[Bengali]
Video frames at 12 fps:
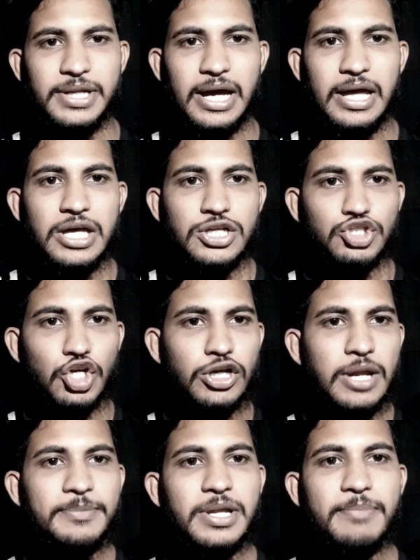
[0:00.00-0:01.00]
হবে না
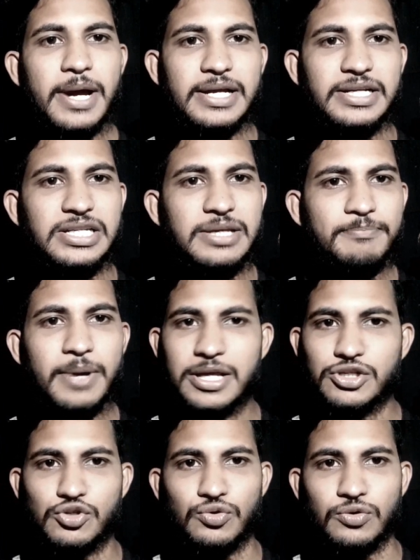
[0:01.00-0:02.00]
যখন আপনার পাখির ডিম
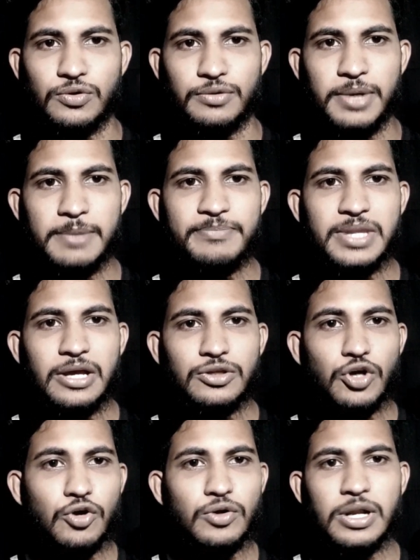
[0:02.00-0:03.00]
পাড়া শুরু করবেন
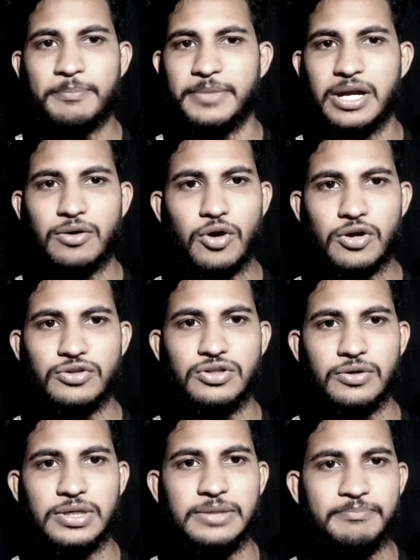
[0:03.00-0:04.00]
তখন আপনার
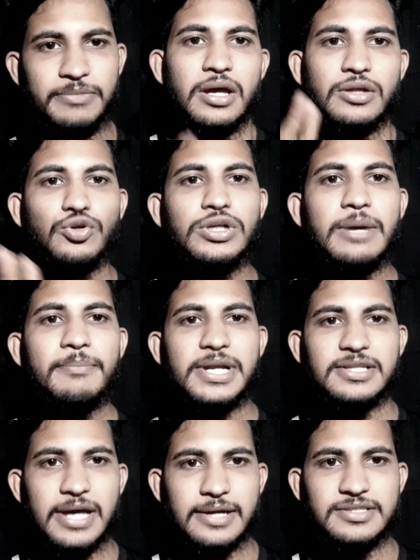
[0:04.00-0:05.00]
করণীয় কি দুই
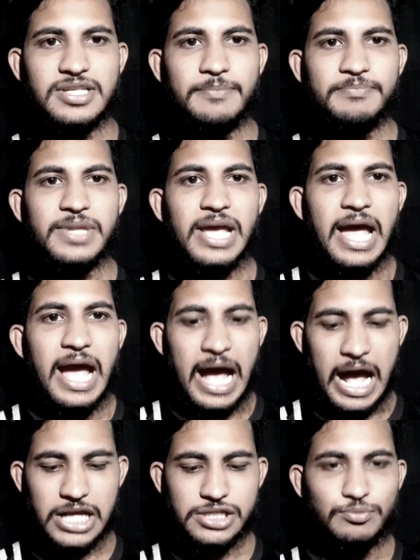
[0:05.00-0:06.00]
নম্বরে থাকছে
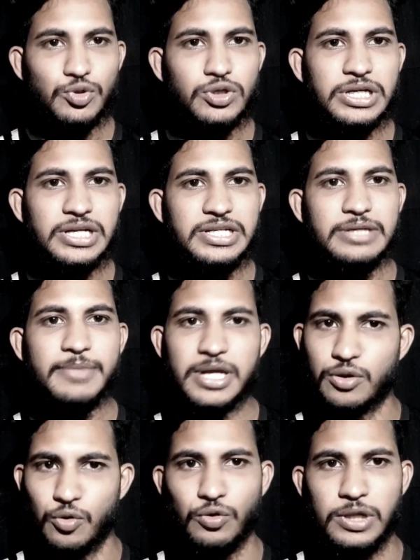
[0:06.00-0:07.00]
হাঁস মুরগির
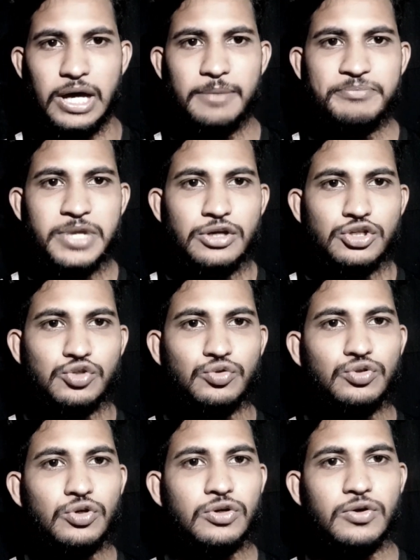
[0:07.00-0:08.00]
ডিমের খোলা
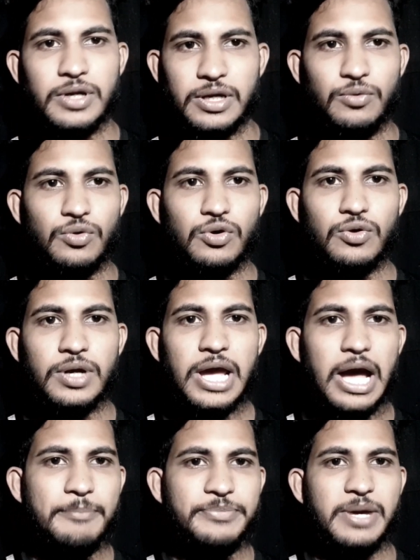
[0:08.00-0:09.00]
সুন্দর করে গুঁড়ো করে
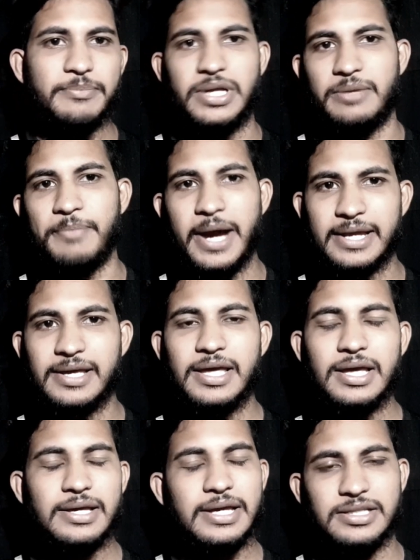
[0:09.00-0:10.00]
আপনি আপনার
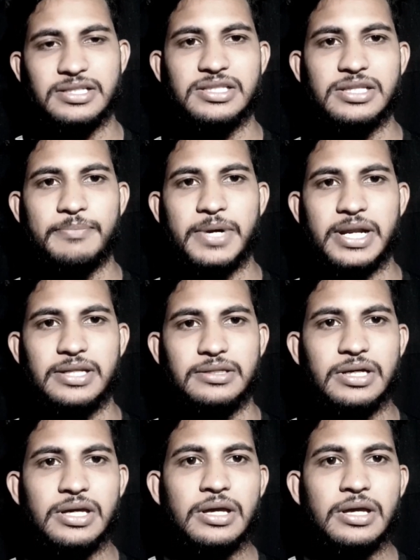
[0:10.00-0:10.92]
পাখিকে খেতে দিতে পারেন